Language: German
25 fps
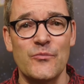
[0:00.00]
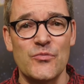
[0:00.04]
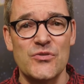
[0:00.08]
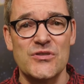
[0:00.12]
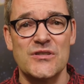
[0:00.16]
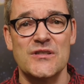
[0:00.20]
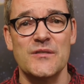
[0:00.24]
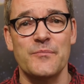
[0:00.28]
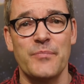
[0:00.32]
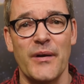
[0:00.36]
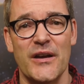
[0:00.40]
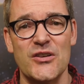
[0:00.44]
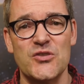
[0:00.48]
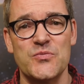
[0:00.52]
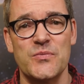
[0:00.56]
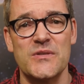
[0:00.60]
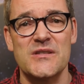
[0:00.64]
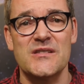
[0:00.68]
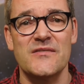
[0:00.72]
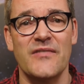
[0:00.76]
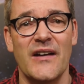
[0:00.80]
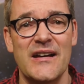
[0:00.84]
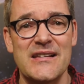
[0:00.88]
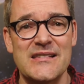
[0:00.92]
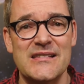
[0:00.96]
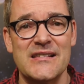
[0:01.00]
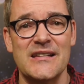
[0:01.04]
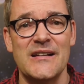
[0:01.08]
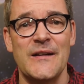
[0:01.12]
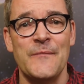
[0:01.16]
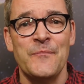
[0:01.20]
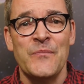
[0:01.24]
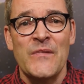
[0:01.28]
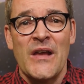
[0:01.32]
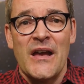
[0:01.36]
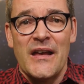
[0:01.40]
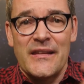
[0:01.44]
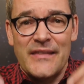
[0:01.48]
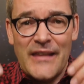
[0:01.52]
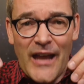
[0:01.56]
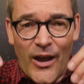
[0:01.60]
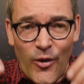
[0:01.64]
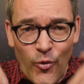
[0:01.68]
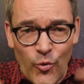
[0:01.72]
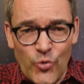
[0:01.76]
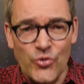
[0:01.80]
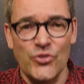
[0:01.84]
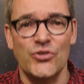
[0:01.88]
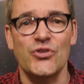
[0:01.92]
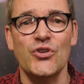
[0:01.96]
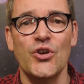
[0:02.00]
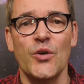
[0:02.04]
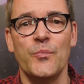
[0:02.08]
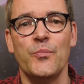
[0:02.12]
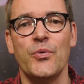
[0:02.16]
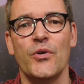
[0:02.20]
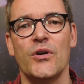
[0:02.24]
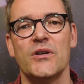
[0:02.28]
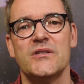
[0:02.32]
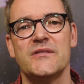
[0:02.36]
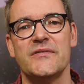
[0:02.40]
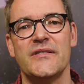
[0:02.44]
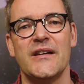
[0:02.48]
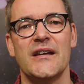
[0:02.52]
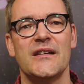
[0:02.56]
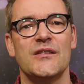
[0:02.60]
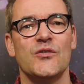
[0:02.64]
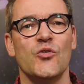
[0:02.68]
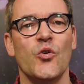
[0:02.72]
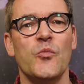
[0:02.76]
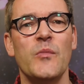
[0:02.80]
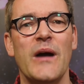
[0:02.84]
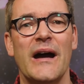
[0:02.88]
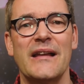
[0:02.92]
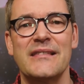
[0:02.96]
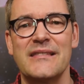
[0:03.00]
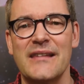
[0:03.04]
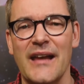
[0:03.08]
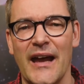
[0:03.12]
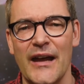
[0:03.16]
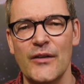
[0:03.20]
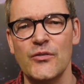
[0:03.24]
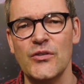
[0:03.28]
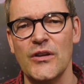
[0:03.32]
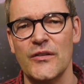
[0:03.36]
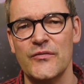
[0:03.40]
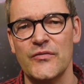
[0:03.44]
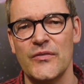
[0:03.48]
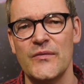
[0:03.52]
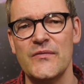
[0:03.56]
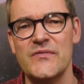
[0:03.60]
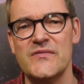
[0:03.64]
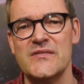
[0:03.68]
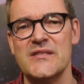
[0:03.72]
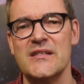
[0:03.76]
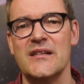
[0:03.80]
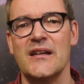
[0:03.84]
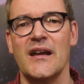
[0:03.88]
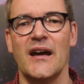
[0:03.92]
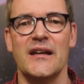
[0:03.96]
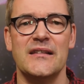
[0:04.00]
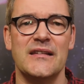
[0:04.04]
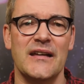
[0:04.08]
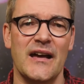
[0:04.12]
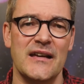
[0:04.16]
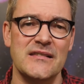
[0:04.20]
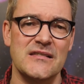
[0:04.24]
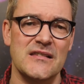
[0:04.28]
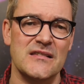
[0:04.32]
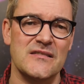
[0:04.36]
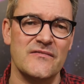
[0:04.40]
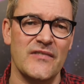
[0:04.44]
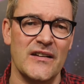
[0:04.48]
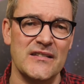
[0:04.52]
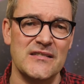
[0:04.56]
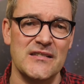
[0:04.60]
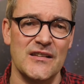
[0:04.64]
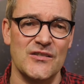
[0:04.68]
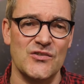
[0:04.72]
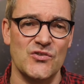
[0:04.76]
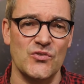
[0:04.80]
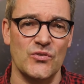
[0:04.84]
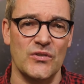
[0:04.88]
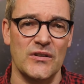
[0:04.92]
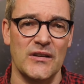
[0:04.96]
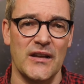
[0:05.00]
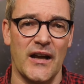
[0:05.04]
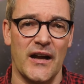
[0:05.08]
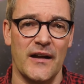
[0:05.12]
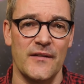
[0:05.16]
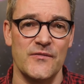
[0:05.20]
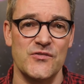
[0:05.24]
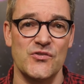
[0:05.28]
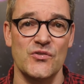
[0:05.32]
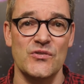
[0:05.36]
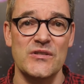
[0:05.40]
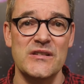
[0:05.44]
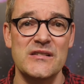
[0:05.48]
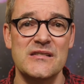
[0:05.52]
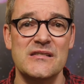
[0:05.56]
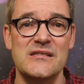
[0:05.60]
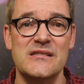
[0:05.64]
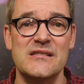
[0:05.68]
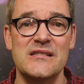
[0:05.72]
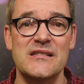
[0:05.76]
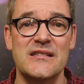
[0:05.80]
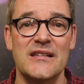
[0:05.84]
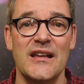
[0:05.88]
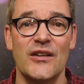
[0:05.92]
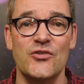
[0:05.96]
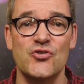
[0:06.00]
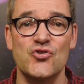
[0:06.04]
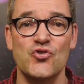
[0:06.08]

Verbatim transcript: müsste beispielsweise nach unten gebohrt werden, um an 350 Grad heißes Wasser zu gelangen. So ließe sich dann